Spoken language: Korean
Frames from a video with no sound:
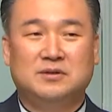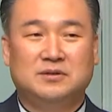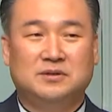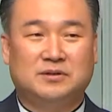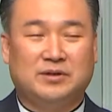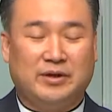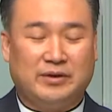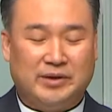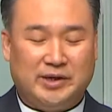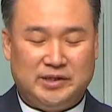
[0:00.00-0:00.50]

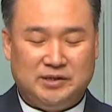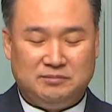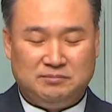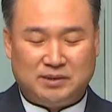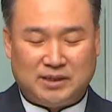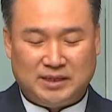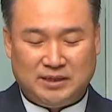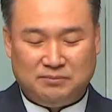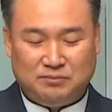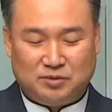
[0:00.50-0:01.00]
대화는
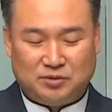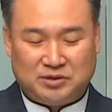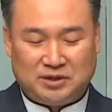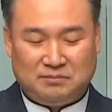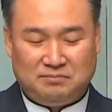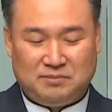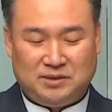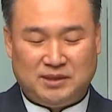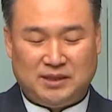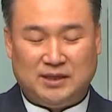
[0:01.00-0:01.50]
많이
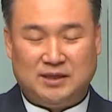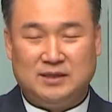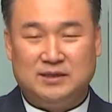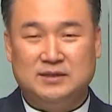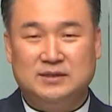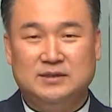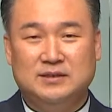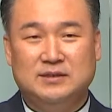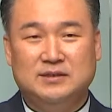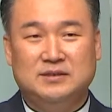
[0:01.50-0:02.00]
못합니다.
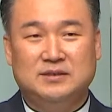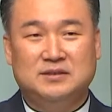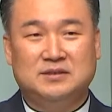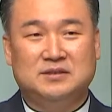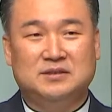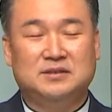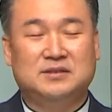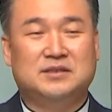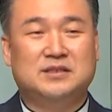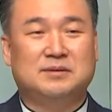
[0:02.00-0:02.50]

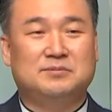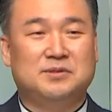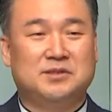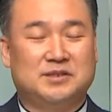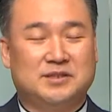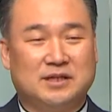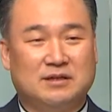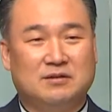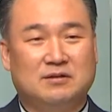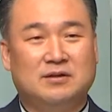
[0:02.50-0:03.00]
늦잠을
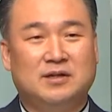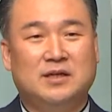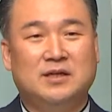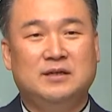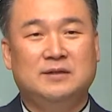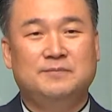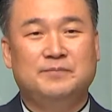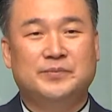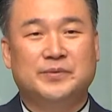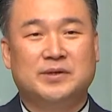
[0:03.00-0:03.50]

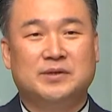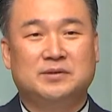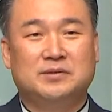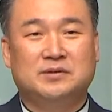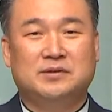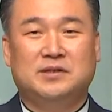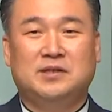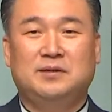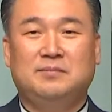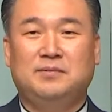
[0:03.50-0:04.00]
자거나
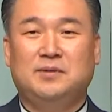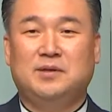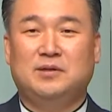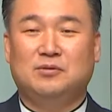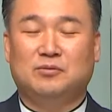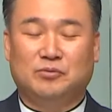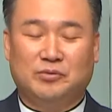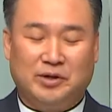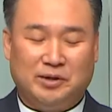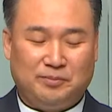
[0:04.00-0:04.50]
TV를
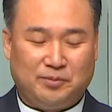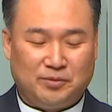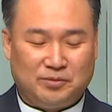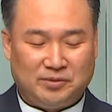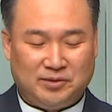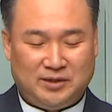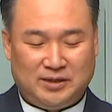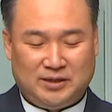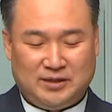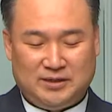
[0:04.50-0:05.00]
오래
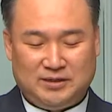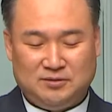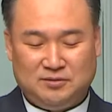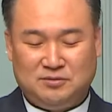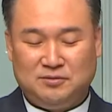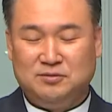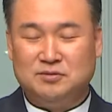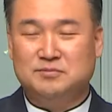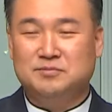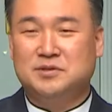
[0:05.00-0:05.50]
보거나
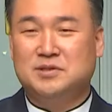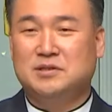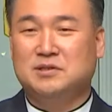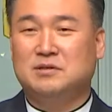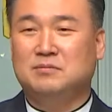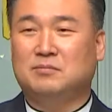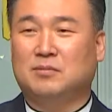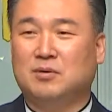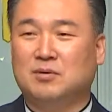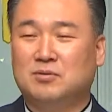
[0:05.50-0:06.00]
또
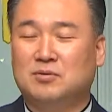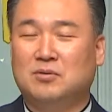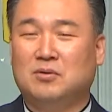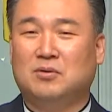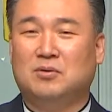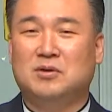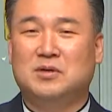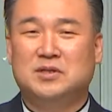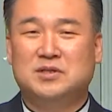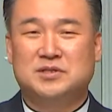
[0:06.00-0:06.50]
음식을
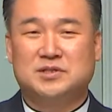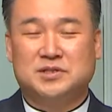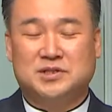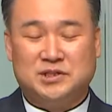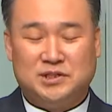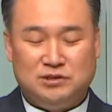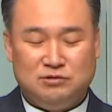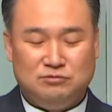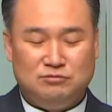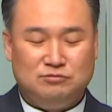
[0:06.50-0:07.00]
먹고
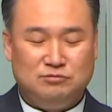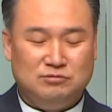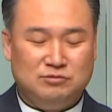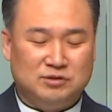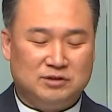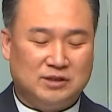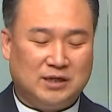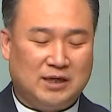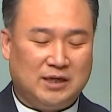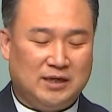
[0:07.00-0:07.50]

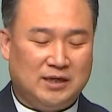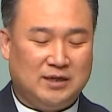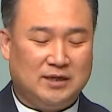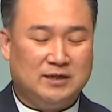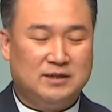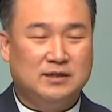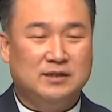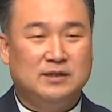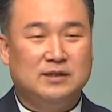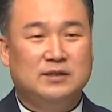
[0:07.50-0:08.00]

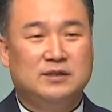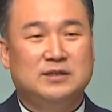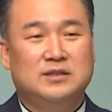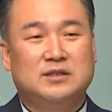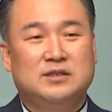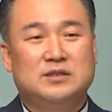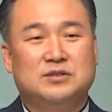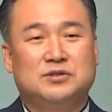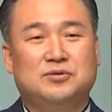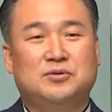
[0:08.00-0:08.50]
치우느라
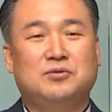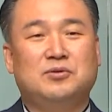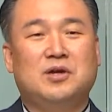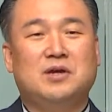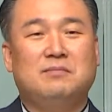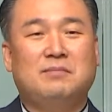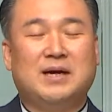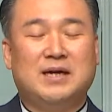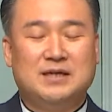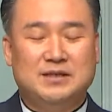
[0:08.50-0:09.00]

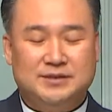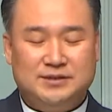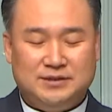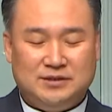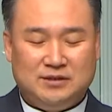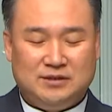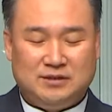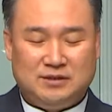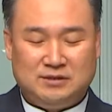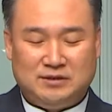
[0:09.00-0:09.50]
속의
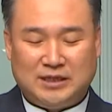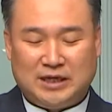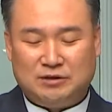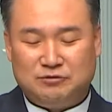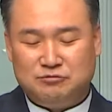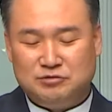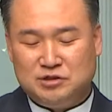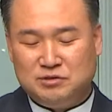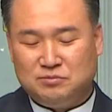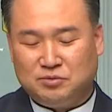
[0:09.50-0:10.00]
말들을
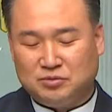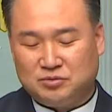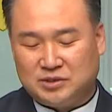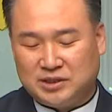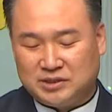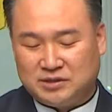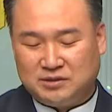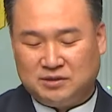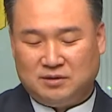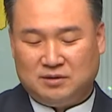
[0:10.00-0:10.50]
나누지
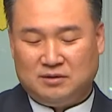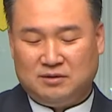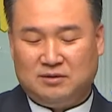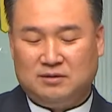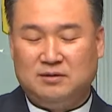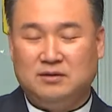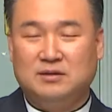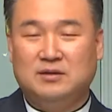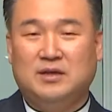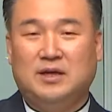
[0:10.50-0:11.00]
못해서
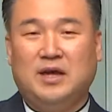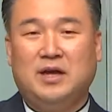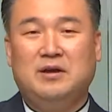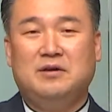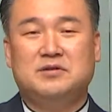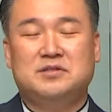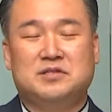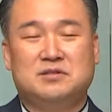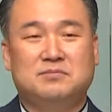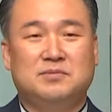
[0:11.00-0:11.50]

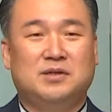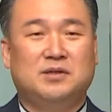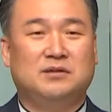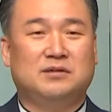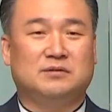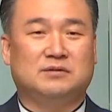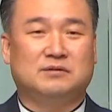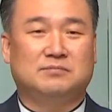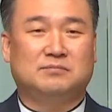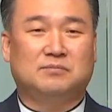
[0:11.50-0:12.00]

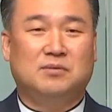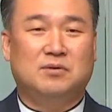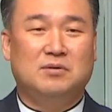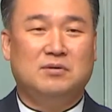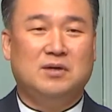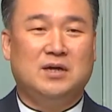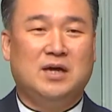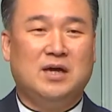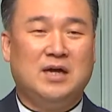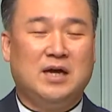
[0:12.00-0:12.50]
헤어지면
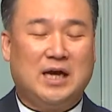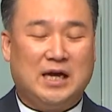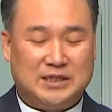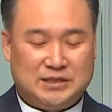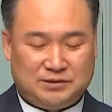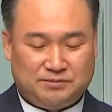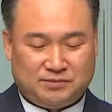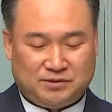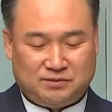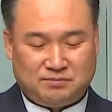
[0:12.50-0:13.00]
뭔가
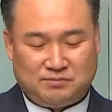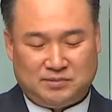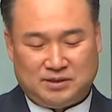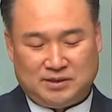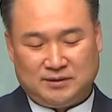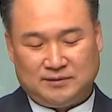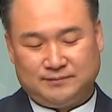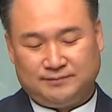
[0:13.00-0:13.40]
아쉽습니다.